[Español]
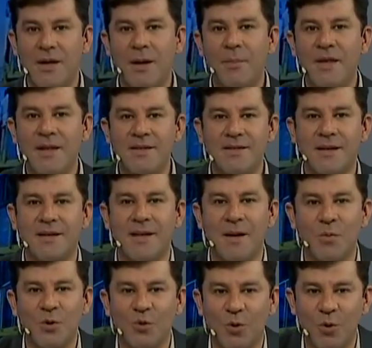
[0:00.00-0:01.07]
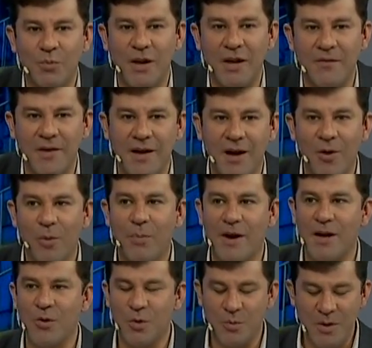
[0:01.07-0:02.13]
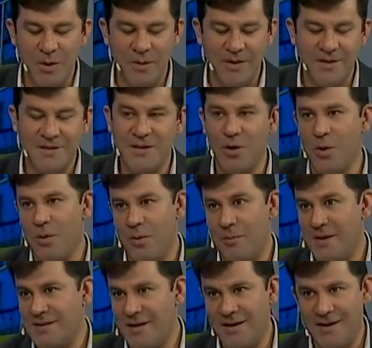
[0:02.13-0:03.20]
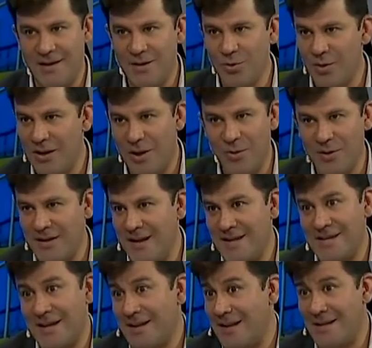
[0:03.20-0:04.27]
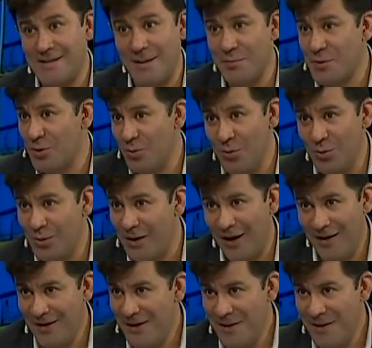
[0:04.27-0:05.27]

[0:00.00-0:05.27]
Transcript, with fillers: ya me dice que tenemos todo planificado para el 2025. Ahora me está quedando claro que tiene certeza absoluta